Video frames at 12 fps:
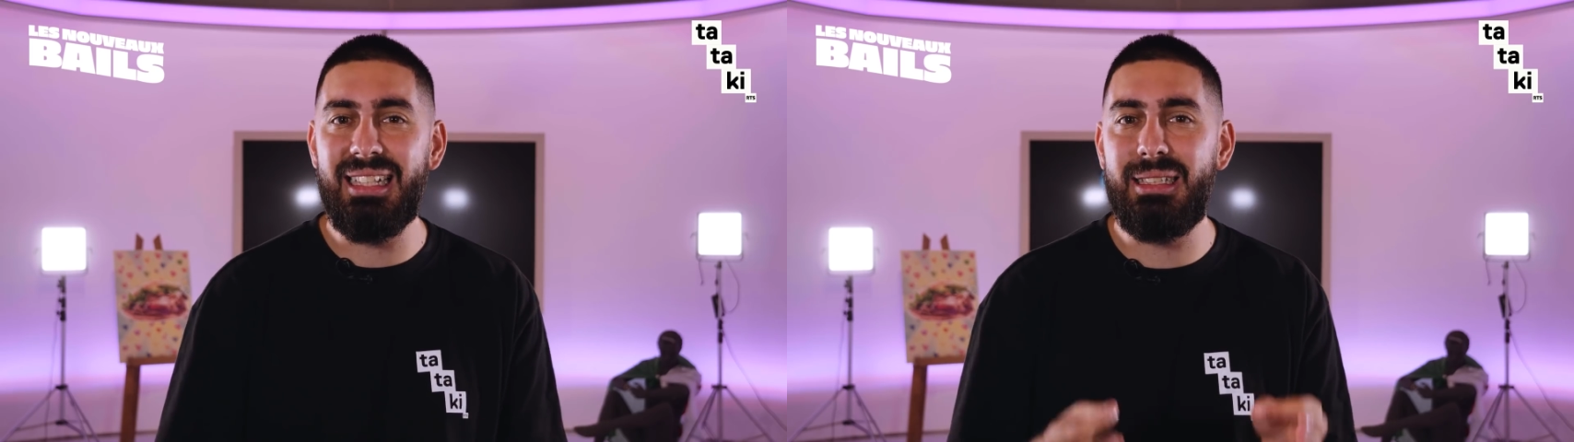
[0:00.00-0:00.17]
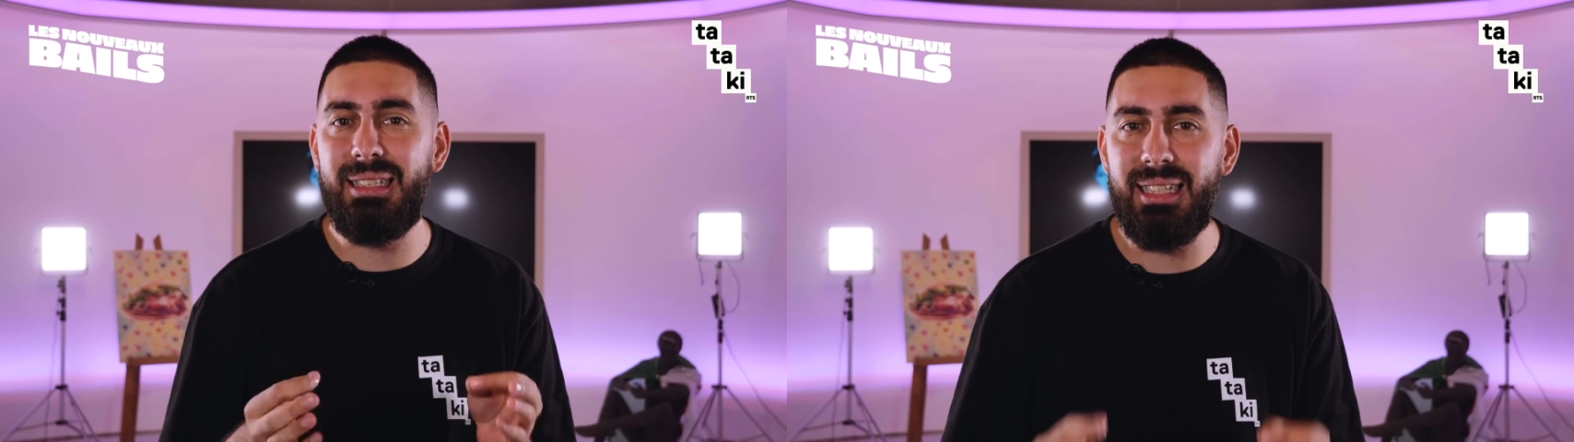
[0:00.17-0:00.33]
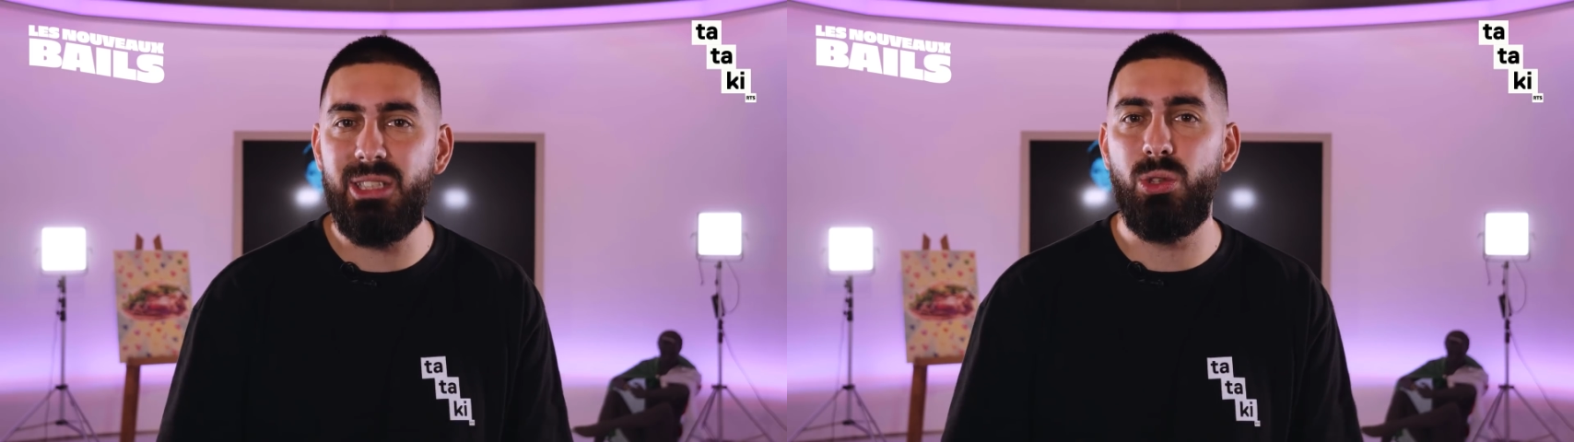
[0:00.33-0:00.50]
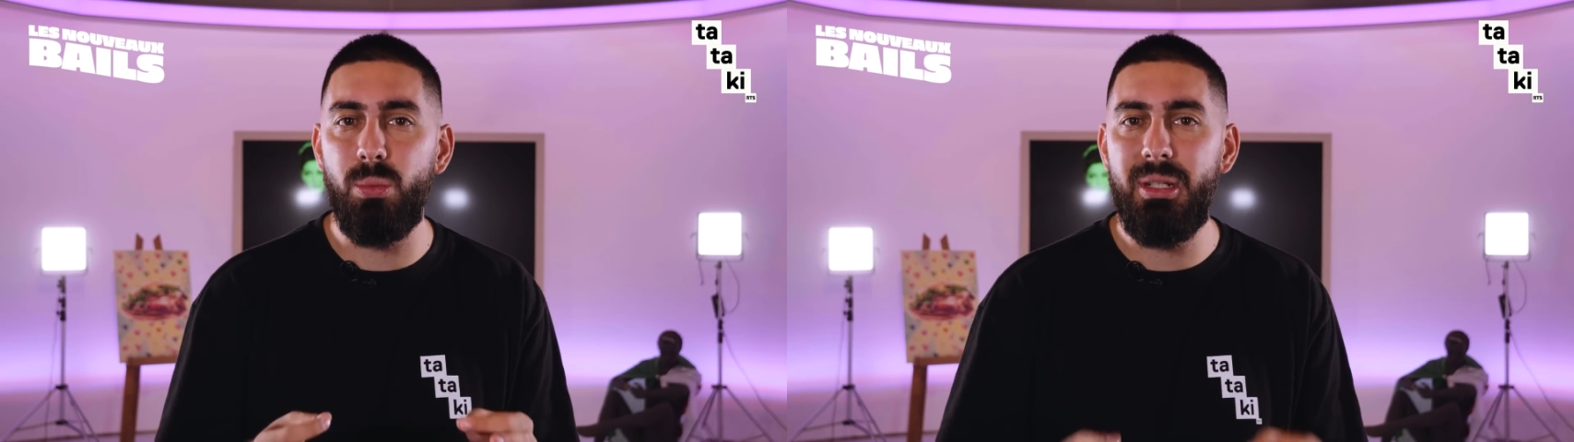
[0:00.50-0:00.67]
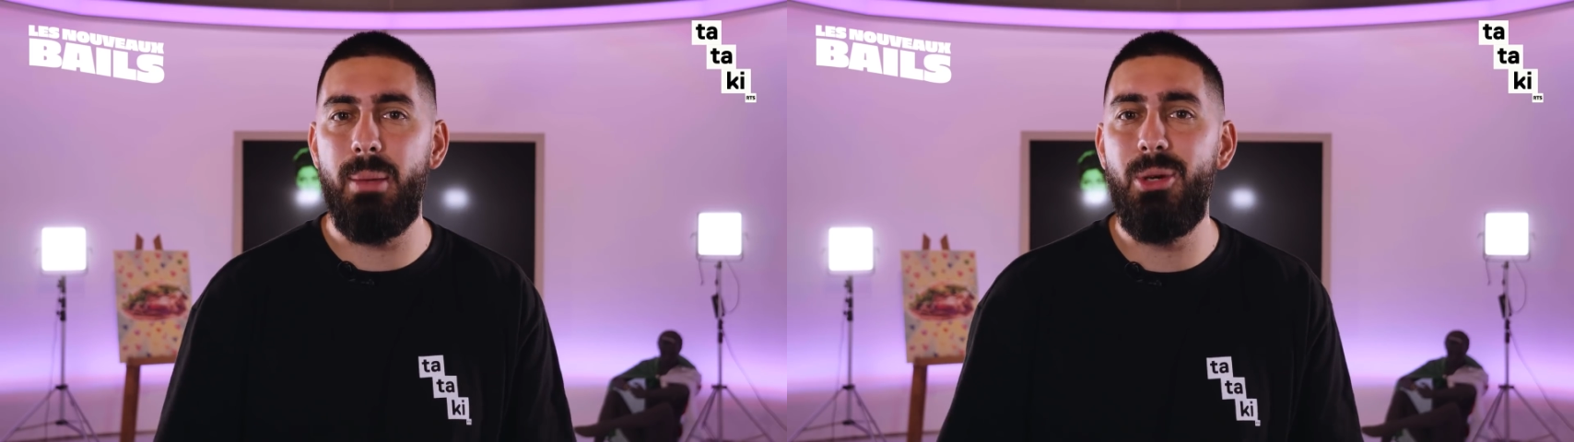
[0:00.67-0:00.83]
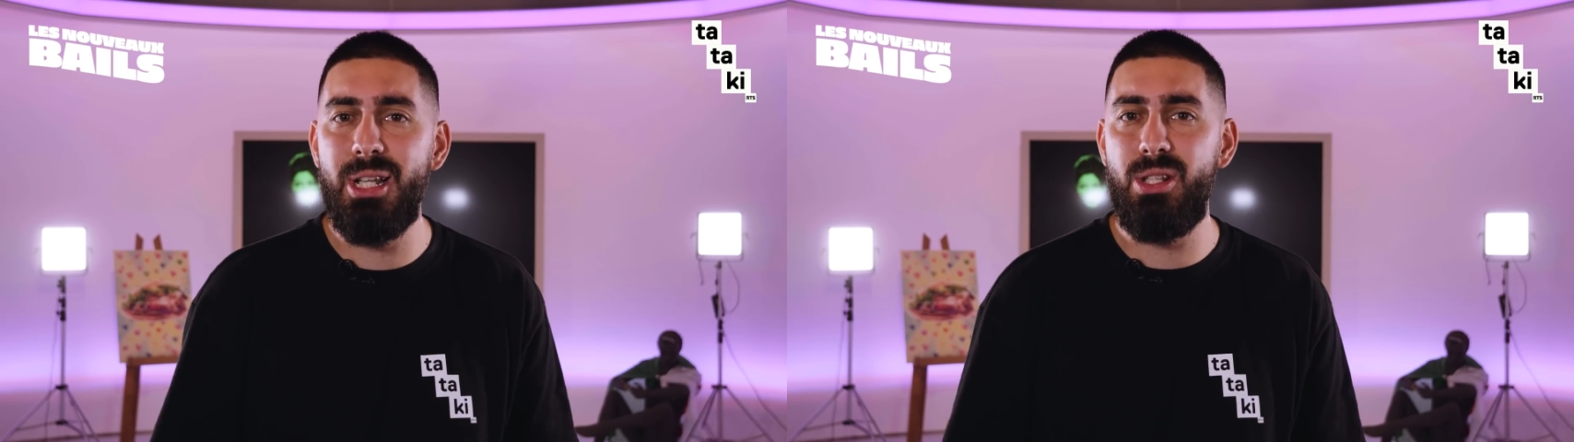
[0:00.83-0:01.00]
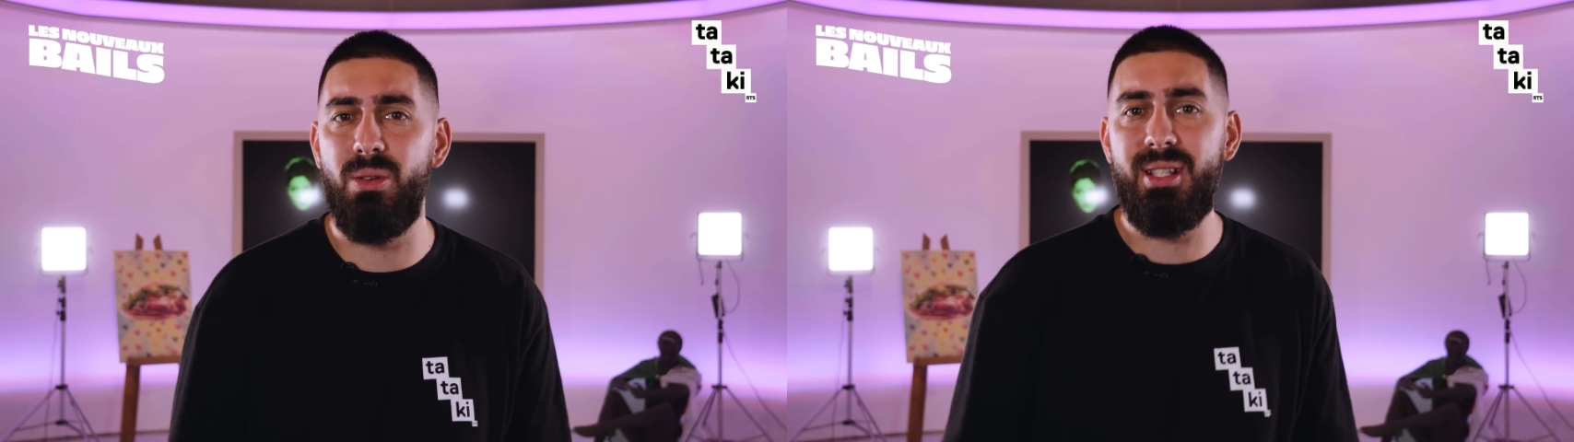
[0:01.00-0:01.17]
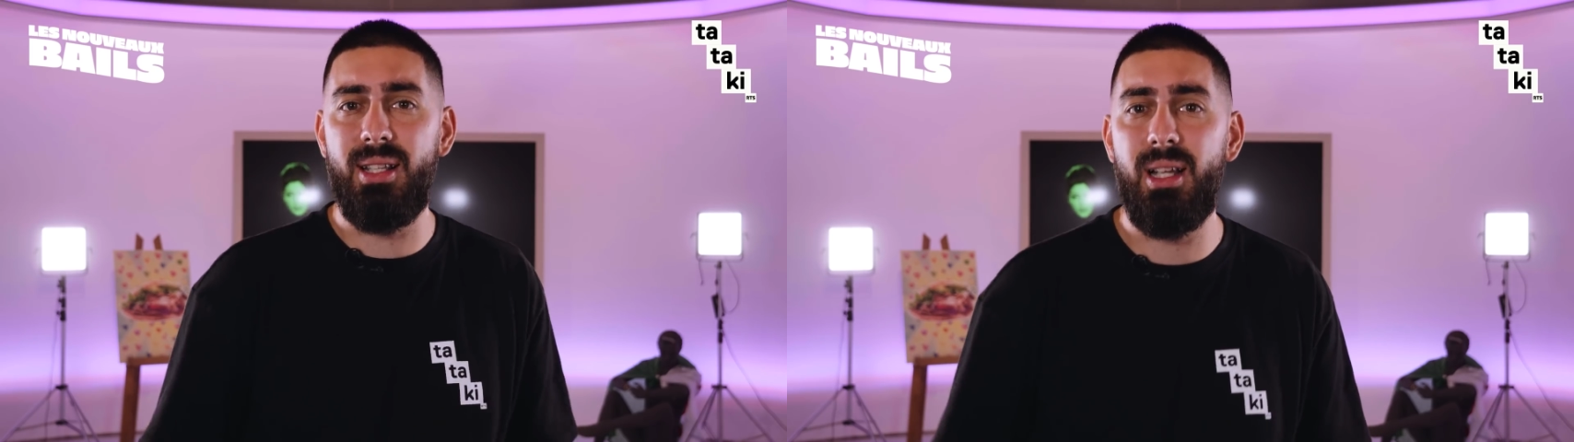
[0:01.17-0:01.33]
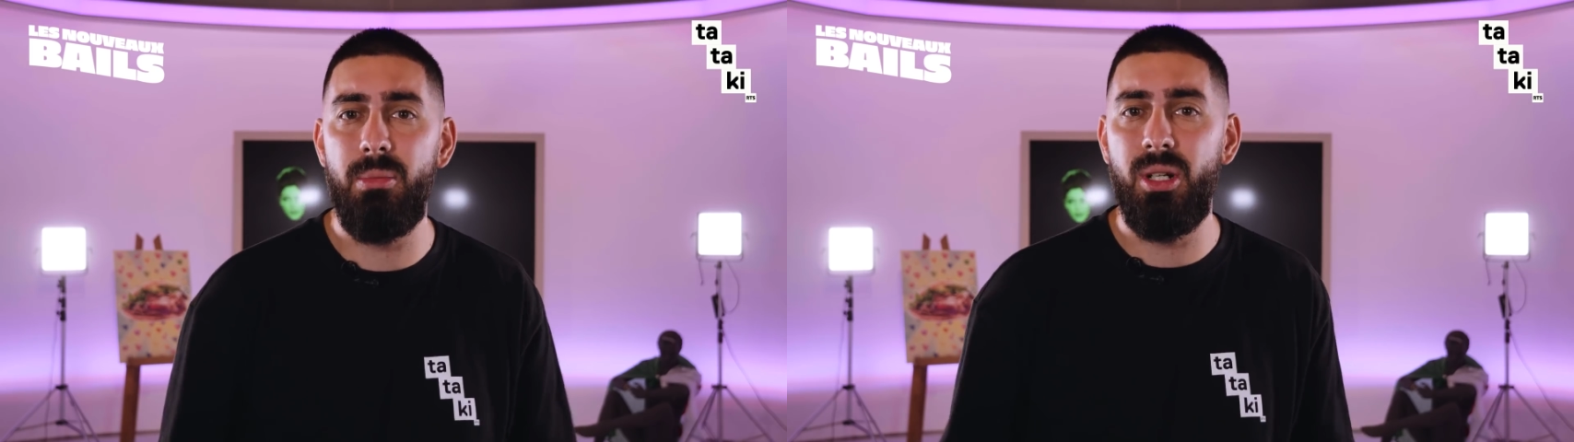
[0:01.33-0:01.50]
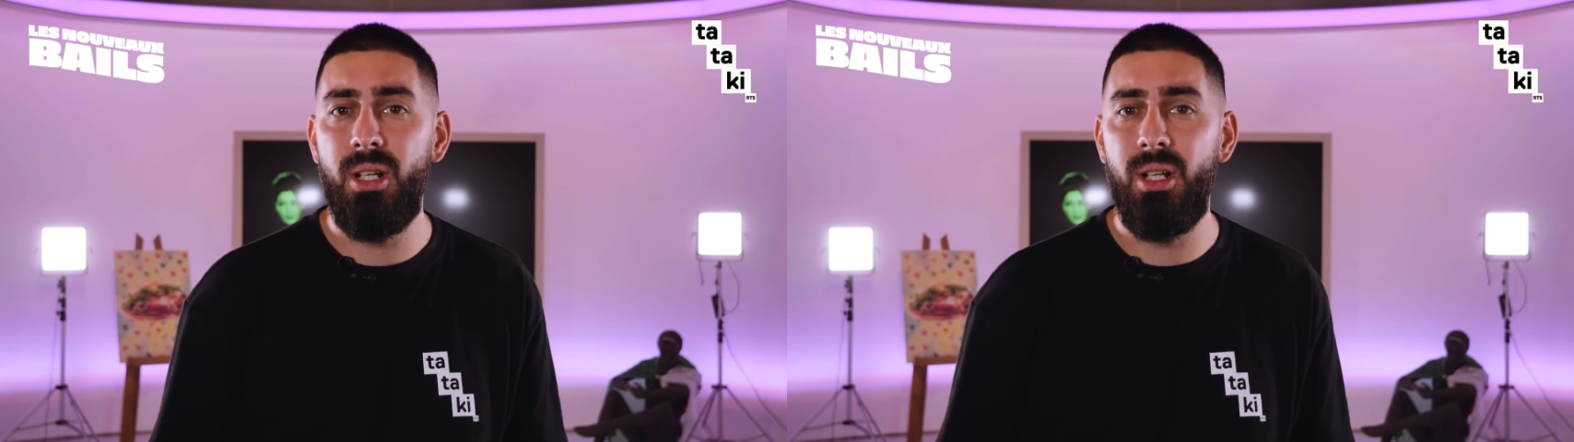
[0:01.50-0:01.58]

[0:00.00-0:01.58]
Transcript: a 700 000 abonnés sur Instagram